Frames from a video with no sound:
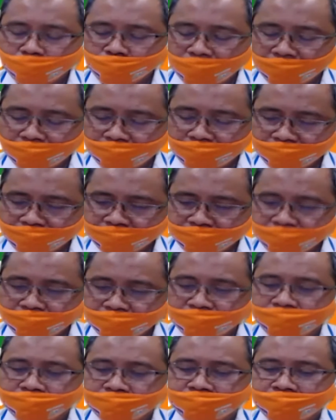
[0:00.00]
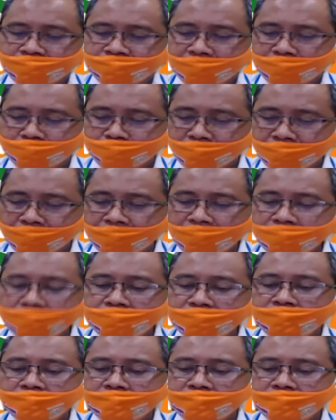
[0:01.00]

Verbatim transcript: sudah ditetapkan,